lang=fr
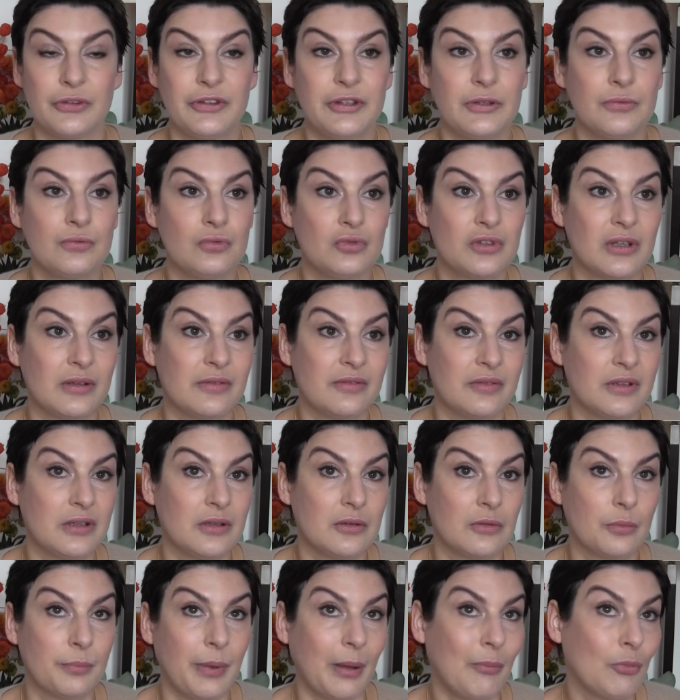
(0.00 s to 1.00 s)
si vous
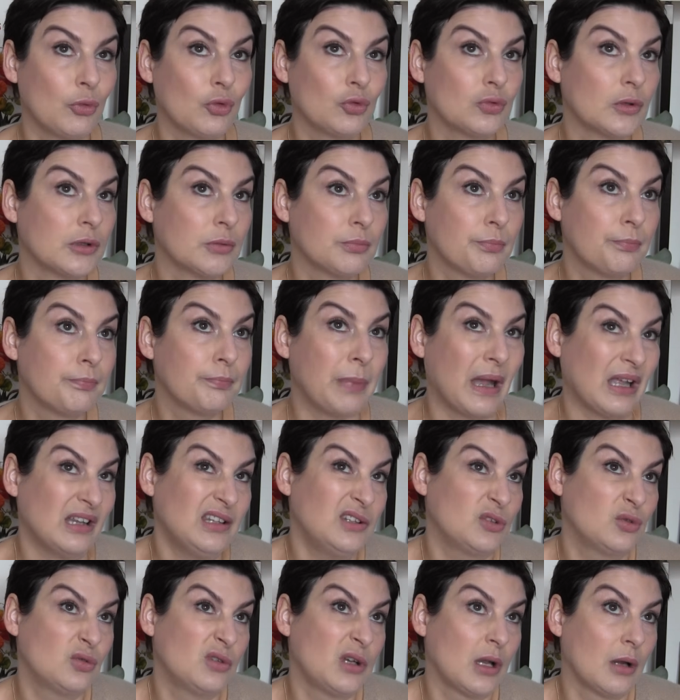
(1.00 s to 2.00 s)
n'avez pas besoin
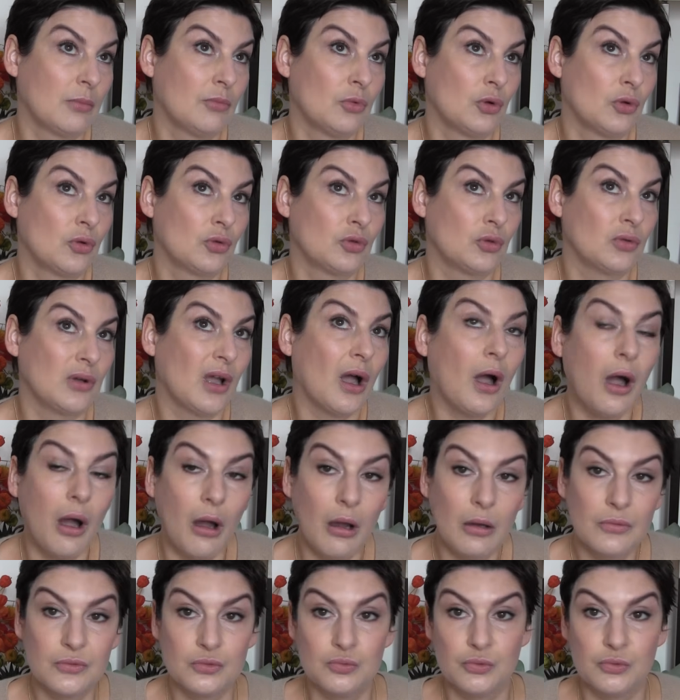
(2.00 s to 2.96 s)
particulièrement de gras,